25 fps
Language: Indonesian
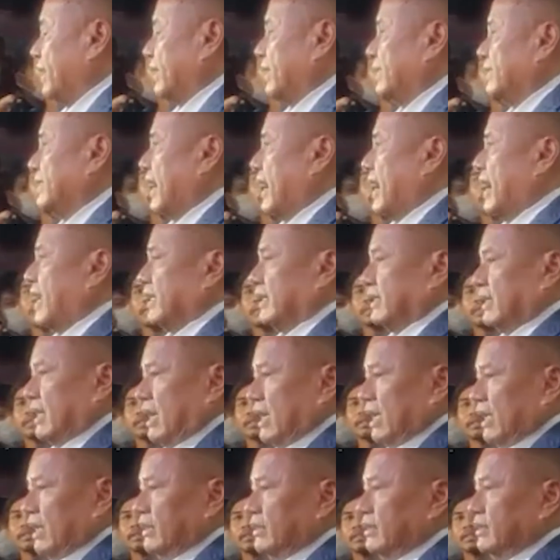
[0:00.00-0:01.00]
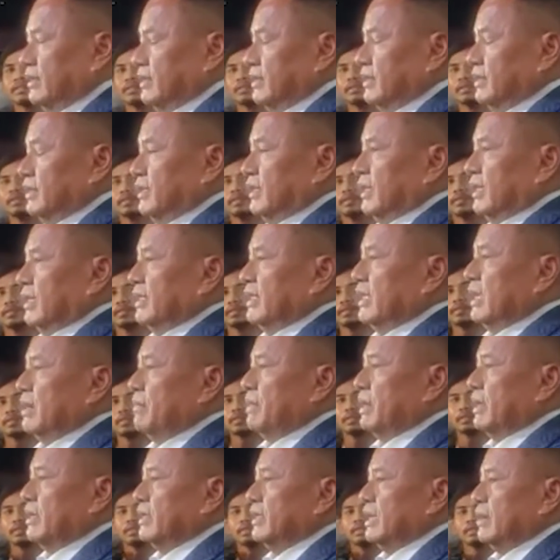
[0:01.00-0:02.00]
ke Jakarta, dia
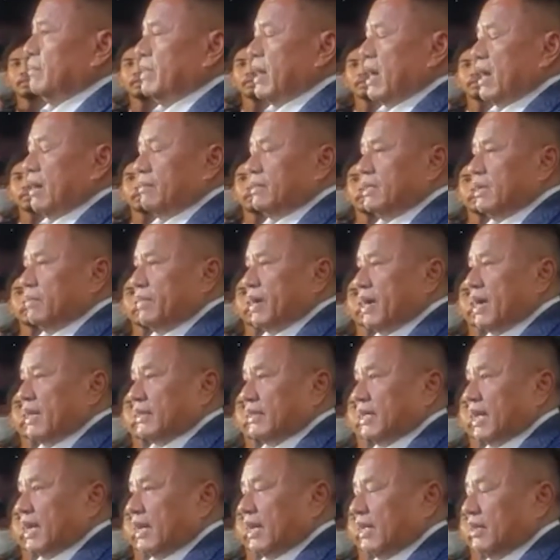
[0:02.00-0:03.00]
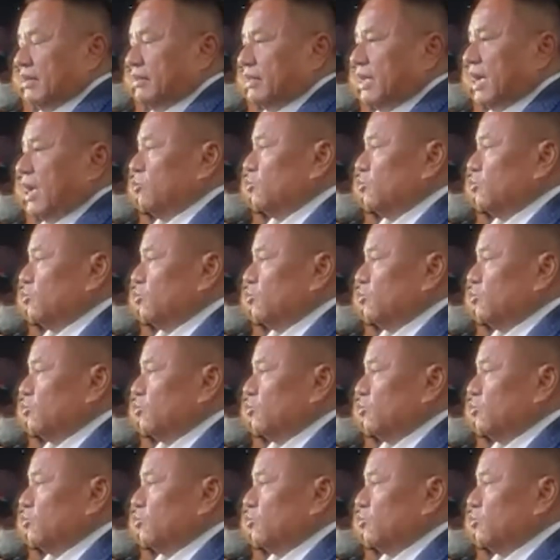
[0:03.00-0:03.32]
dia dia mengatakan tanggal